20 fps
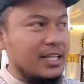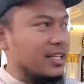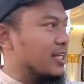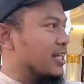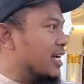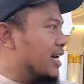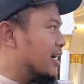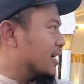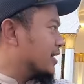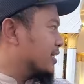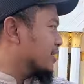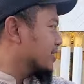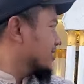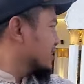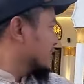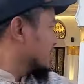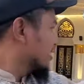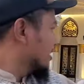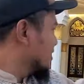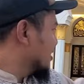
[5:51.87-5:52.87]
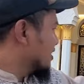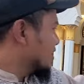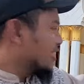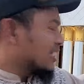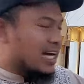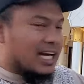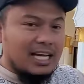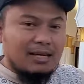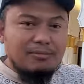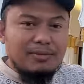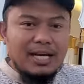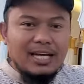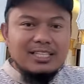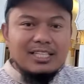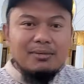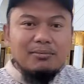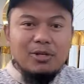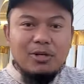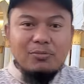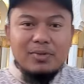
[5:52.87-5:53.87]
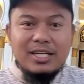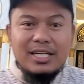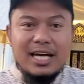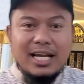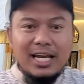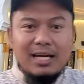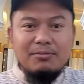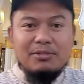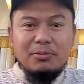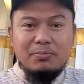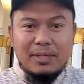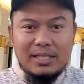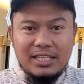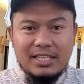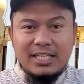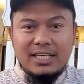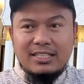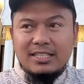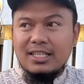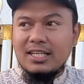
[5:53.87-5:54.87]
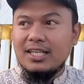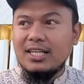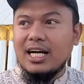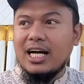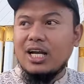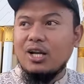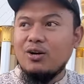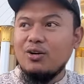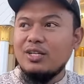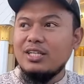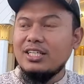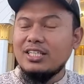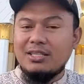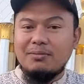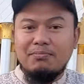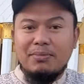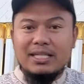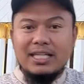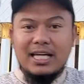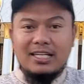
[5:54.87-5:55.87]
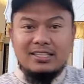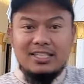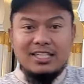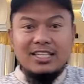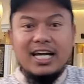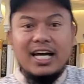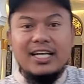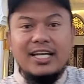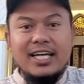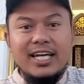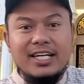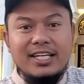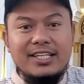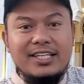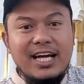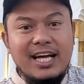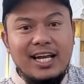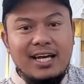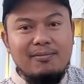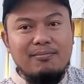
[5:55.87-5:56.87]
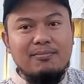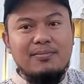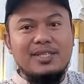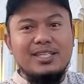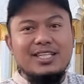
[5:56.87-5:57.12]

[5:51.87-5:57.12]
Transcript: nanti yang ke dalam ya saya belum ke dalam sepertinya sih kalau di tempat aslinya ada yang di dalam